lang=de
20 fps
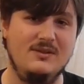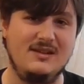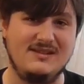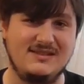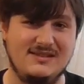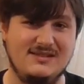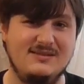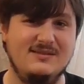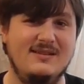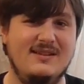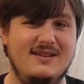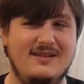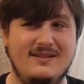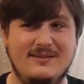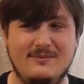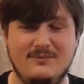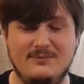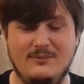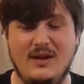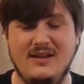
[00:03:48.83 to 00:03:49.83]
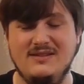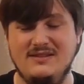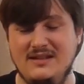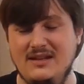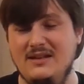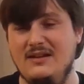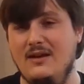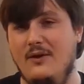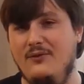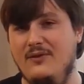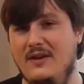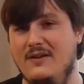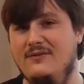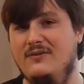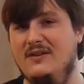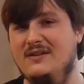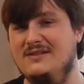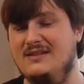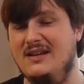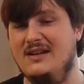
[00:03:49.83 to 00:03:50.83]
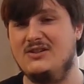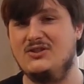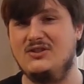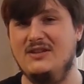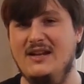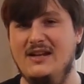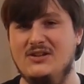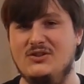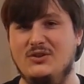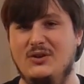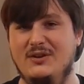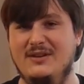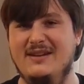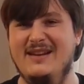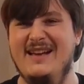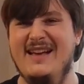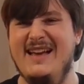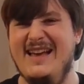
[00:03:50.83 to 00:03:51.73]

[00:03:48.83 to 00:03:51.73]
Es, man sieht auf jeden Fall sehr schnell schon,